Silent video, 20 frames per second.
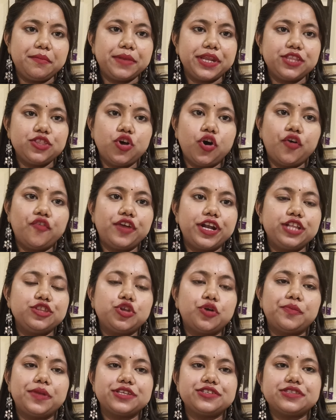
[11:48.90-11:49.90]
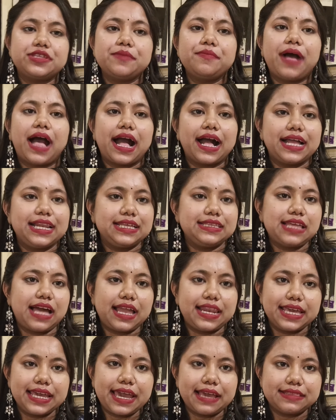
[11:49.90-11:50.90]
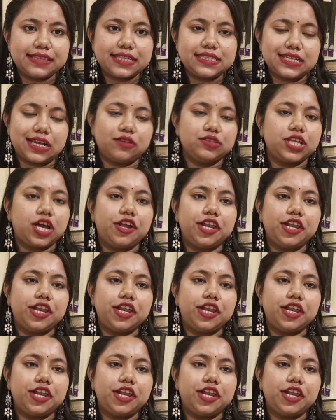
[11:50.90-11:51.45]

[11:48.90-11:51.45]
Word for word: এমনি তো ওভারঅল তোমরা যদি বাঙালি থালি খেতে চাও